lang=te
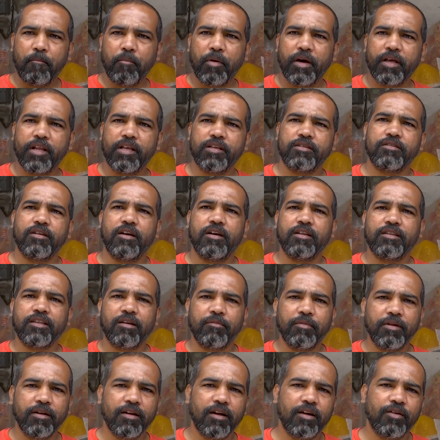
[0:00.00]
మహారాష్ట్ర
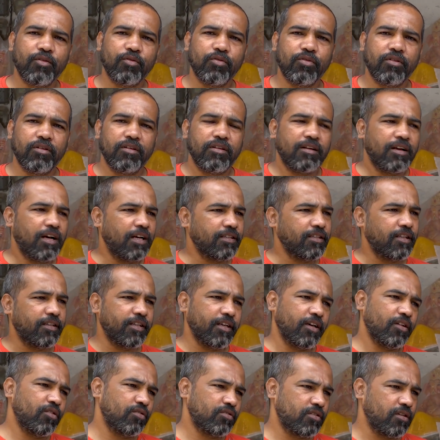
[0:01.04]
తమిళనాడు అందరి
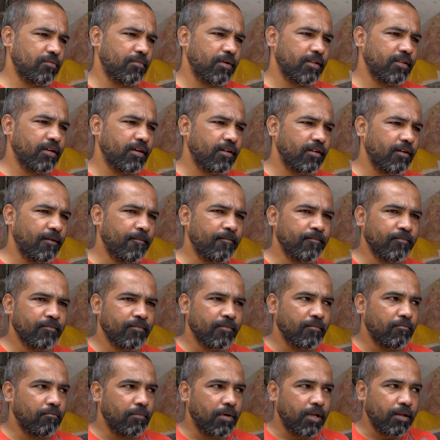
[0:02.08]
దగ్గర వస్తారు మా దగ్గర
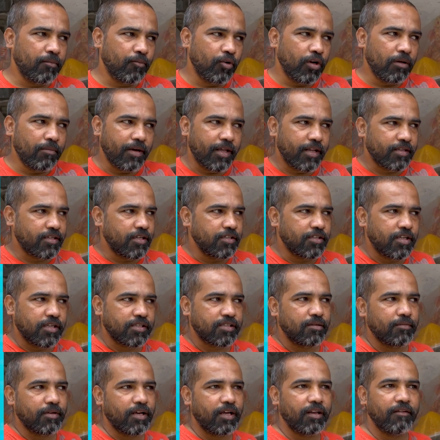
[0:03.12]
మనం కూడా మహారాష్ట్ర నుంచి
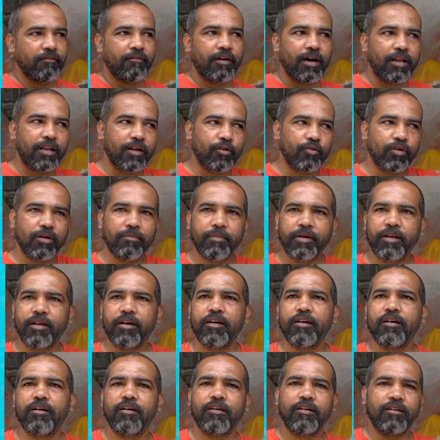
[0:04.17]
చేస్తాం కానీ వాళ్ళకు కూడా మన
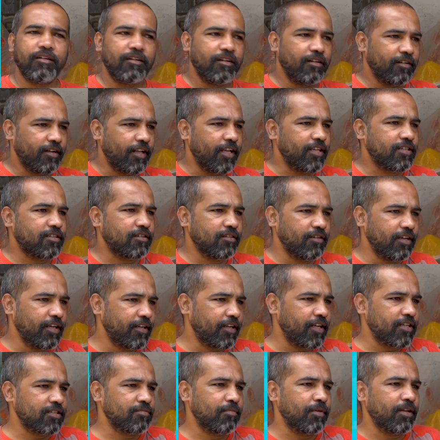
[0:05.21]
టేస్ట్ ఈ
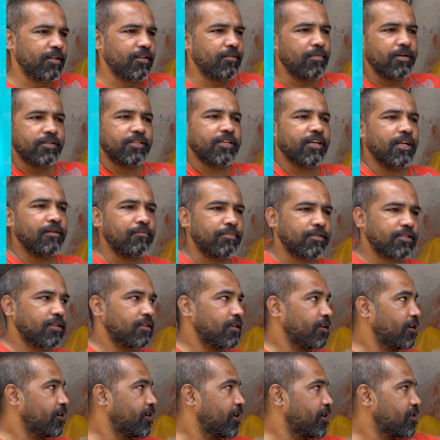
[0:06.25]
టేస్ట్ మనది మంచిగా
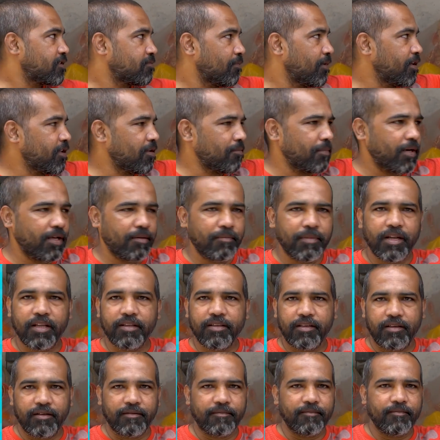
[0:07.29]
అనిపిస్తుంది ఈ టేస్ట్ అది
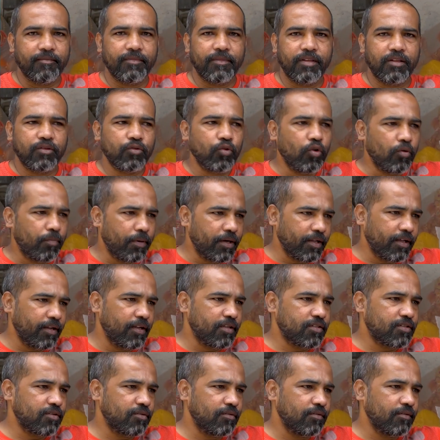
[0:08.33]
మనది దూల్పేట్
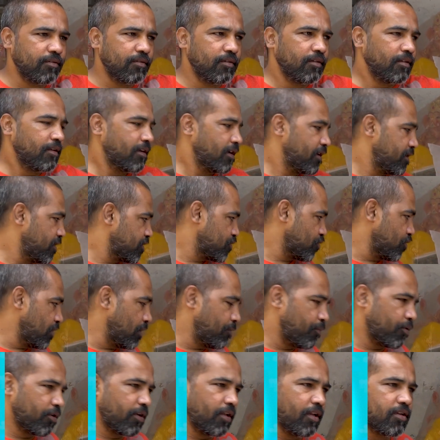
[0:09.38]
గణేష్ ఇది
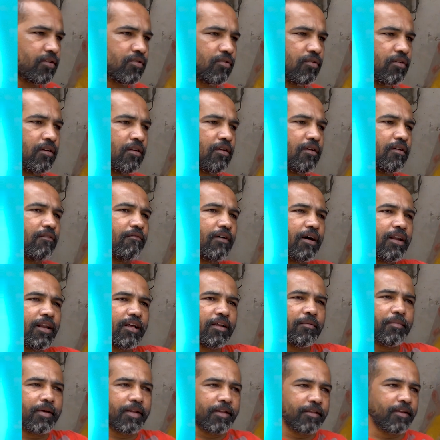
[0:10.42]
సోలాపూర్ గణేష్
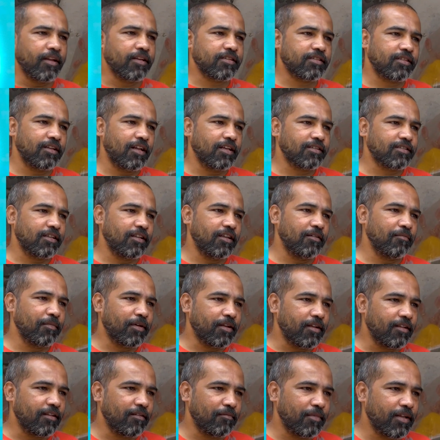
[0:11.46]
వాళ్ళకి మనది నస్తుంది
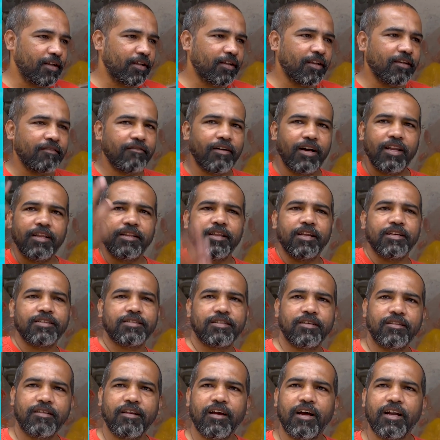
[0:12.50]
మన మనకి వాళ్ళది
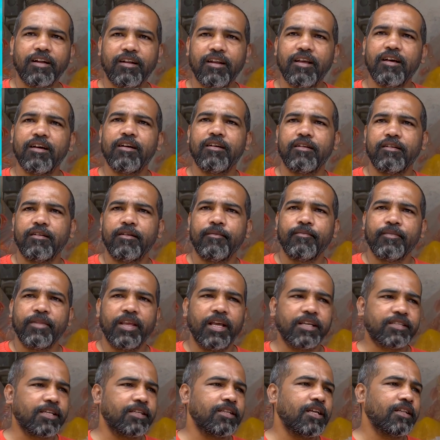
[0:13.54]
నస్తుంది అట్లా
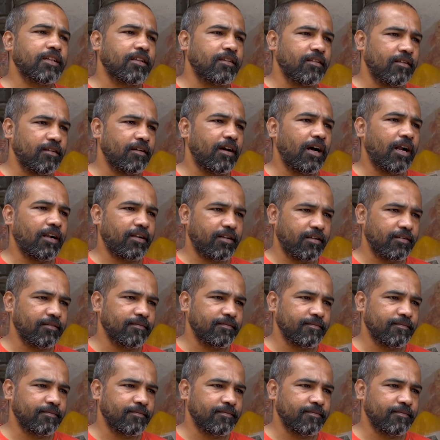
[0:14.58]
ఎక్స్చేంజ్ అవుతుంది ఆర్ట్